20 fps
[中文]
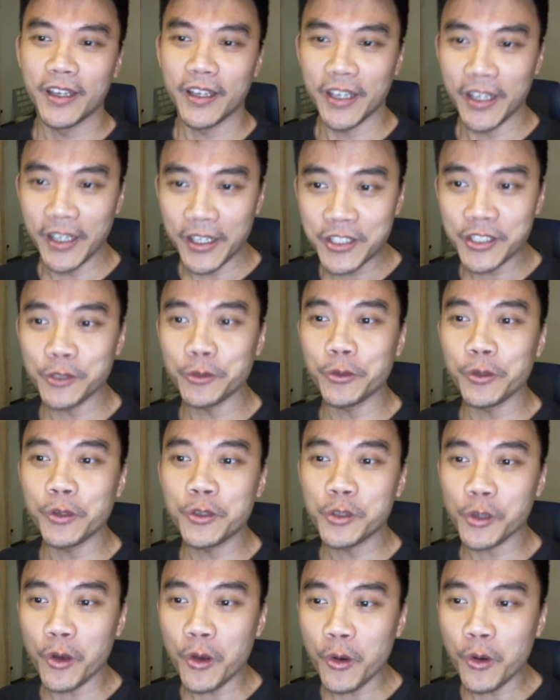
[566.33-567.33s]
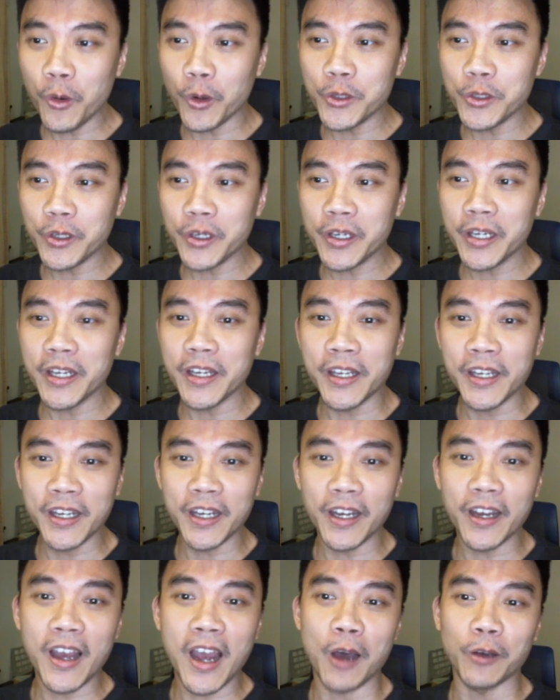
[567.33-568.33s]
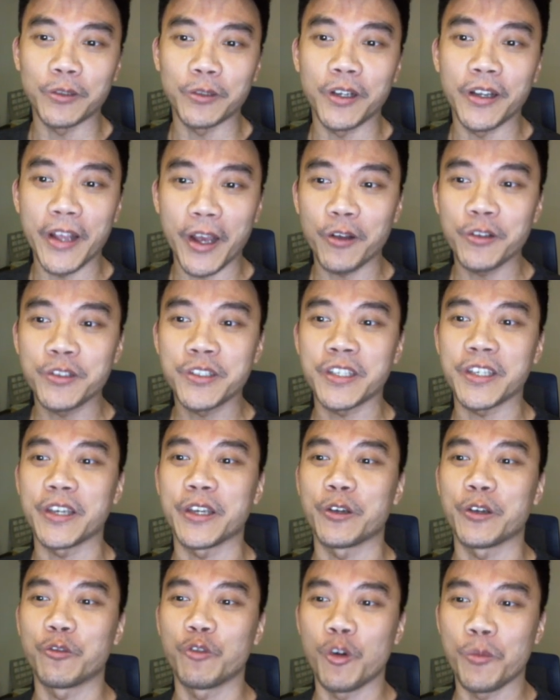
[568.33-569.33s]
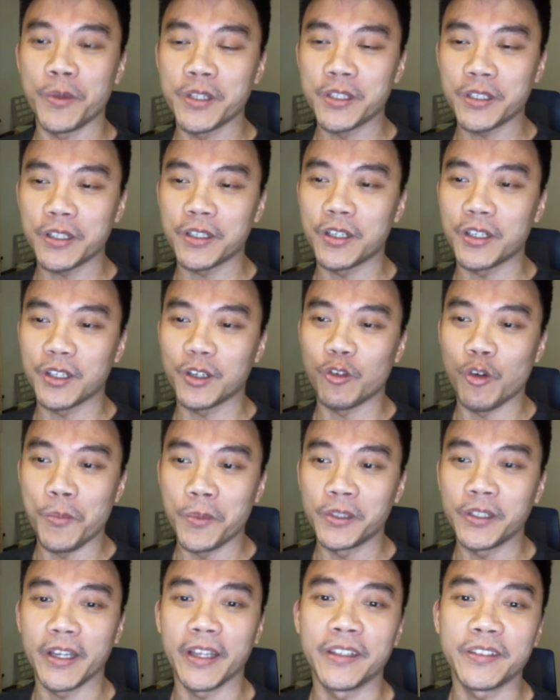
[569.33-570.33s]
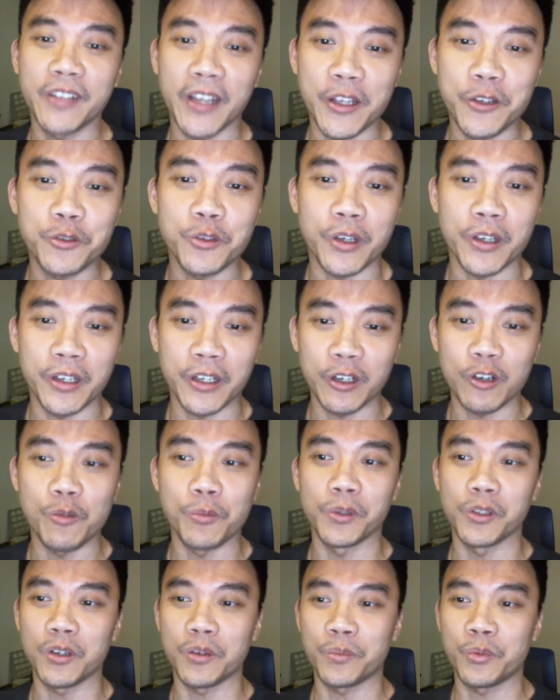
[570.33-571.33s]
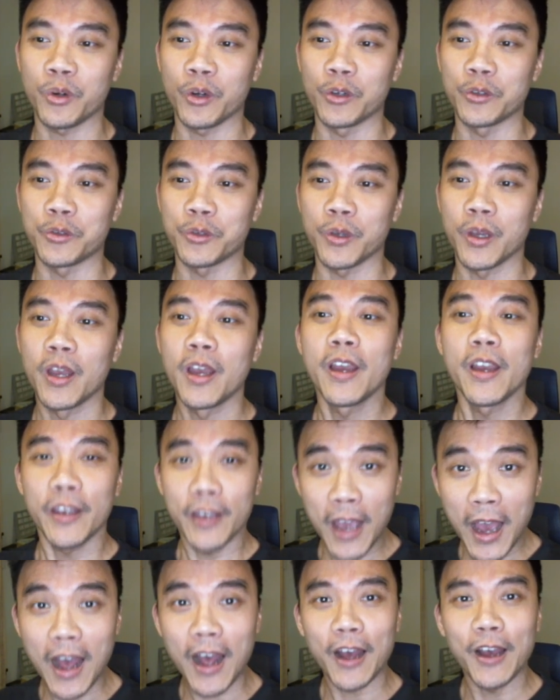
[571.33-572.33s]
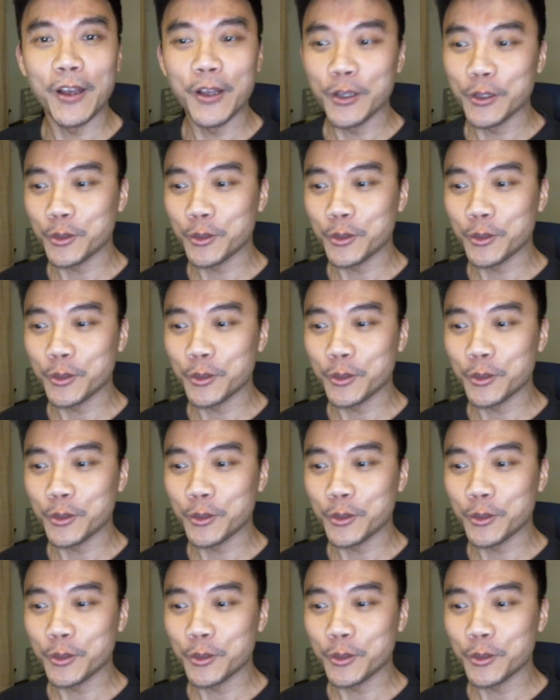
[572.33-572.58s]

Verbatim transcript: 以至于中国就可以更好的了解我们这个我们的 intention 跟我们的 approach 呀。